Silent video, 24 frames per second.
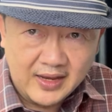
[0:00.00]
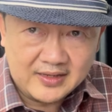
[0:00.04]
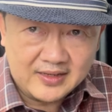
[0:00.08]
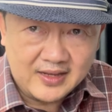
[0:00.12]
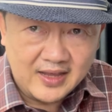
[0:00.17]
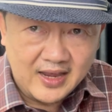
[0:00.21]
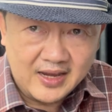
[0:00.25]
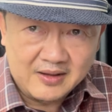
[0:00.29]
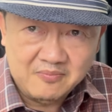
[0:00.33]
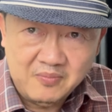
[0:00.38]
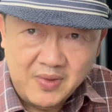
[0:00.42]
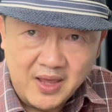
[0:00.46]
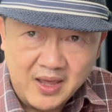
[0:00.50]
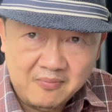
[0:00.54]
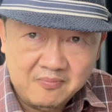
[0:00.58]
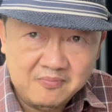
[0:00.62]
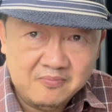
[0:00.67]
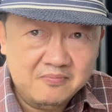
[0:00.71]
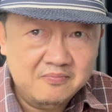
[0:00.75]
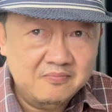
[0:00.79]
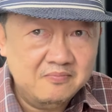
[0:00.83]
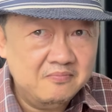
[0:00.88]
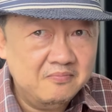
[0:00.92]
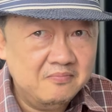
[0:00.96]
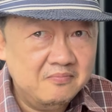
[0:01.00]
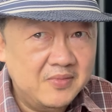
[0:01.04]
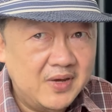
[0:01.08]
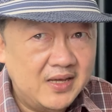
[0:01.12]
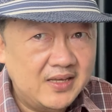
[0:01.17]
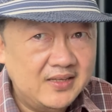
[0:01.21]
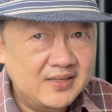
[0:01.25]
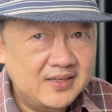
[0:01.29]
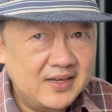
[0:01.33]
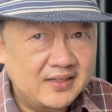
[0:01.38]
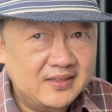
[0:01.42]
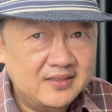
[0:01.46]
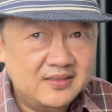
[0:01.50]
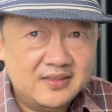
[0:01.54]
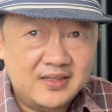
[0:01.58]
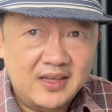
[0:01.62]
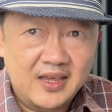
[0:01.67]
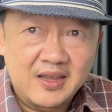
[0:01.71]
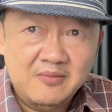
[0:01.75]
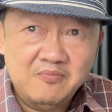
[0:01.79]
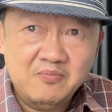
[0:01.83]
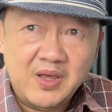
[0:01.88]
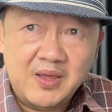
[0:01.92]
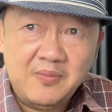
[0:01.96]
รงานแบบไม่ชัดเจ
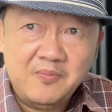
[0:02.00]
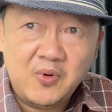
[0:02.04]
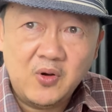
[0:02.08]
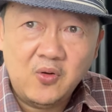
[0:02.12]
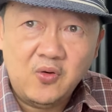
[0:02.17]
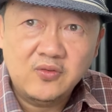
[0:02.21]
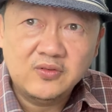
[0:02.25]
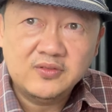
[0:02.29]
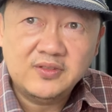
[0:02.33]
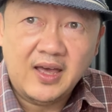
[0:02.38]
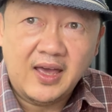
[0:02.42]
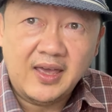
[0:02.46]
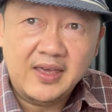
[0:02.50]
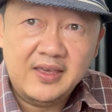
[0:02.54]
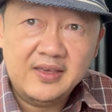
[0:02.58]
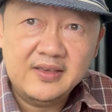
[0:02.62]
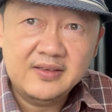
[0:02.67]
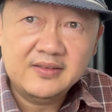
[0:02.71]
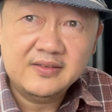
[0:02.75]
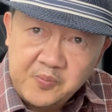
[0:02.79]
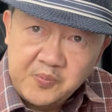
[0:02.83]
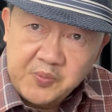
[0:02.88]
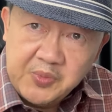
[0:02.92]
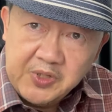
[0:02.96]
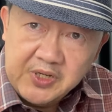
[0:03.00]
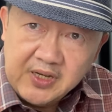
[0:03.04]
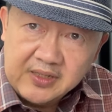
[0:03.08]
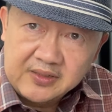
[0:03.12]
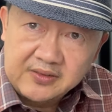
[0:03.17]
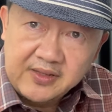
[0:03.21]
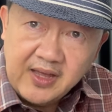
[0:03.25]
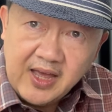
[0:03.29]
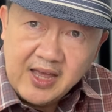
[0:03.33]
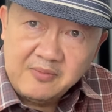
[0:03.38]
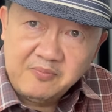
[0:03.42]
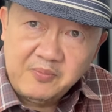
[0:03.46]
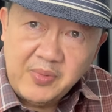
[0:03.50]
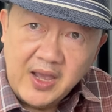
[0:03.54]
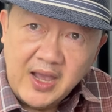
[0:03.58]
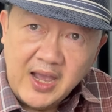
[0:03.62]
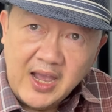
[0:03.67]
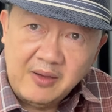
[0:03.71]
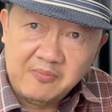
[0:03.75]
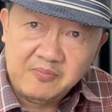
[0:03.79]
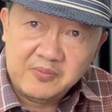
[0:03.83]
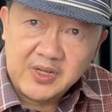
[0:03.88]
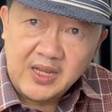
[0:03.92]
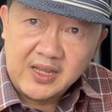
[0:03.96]
นไม่โปร่งใสเพื่อสร้างภา
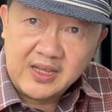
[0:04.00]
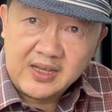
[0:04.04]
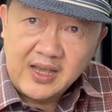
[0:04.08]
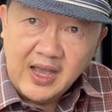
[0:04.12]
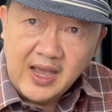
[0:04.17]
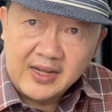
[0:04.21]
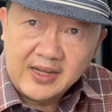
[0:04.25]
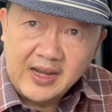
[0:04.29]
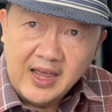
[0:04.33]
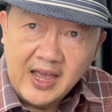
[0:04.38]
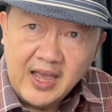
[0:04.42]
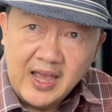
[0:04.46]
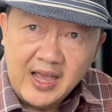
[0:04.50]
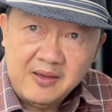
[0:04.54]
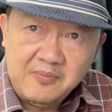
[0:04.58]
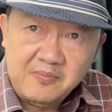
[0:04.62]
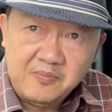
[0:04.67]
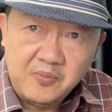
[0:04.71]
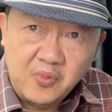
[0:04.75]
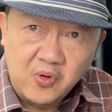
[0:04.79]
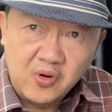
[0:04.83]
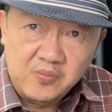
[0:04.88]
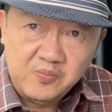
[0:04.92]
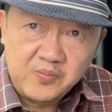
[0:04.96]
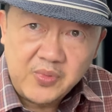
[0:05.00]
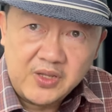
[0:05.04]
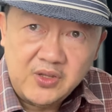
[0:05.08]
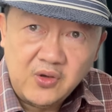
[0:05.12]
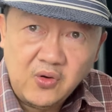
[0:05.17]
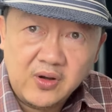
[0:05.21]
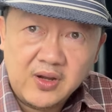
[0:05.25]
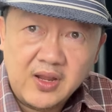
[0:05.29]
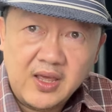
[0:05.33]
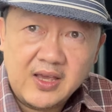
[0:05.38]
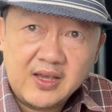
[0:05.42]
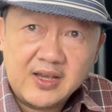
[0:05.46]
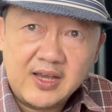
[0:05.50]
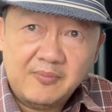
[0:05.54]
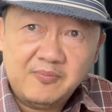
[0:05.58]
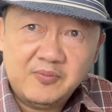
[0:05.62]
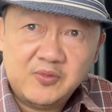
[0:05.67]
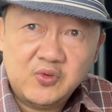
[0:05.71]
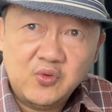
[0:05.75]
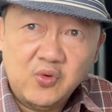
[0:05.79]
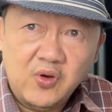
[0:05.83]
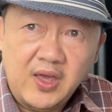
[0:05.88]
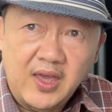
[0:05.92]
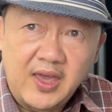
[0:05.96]
พในการหาผลประโยชน์ให้กับ
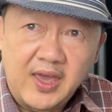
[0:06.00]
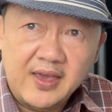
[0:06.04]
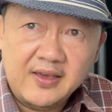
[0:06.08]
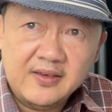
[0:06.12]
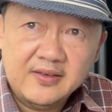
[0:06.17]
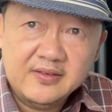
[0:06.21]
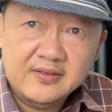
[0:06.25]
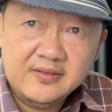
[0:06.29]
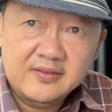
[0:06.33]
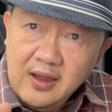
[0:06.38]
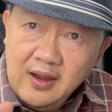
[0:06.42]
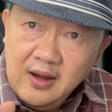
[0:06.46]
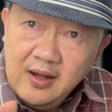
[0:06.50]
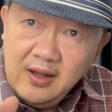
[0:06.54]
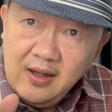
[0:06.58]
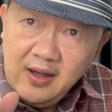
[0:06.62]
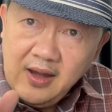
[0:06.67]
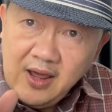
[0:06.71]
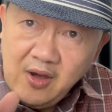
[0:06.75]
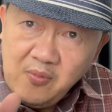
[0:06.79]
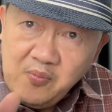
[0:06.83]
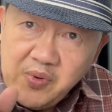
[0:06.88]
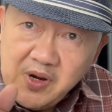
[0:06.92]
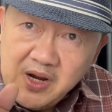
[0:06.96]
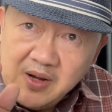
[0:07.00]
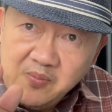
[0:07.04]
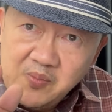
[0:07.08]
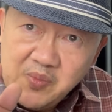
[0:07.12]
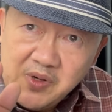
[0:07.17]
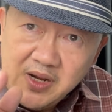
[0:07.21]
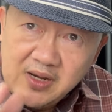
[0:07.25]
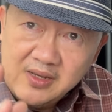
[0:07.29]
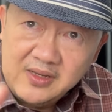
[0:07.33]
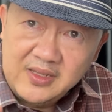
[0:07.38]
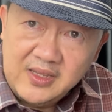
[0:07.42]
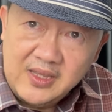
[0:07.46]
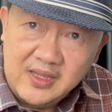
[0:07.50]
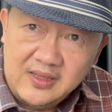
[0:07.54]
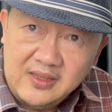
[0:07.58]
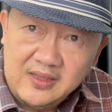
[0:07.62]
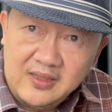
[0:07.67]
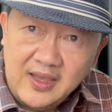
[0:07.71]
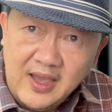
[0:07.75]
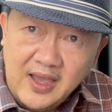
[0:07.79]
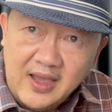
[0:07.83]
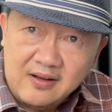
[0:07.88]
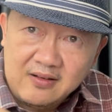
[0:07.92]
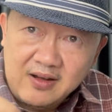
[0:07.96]
ตัวเองแล้วเพื่อนๆคิด
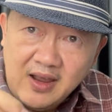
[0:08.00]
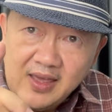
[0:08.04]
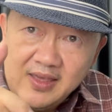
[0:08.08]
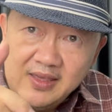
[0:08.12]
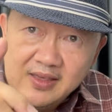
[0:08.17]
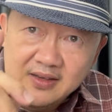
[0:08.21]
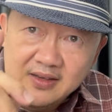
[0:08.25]
อย่างไร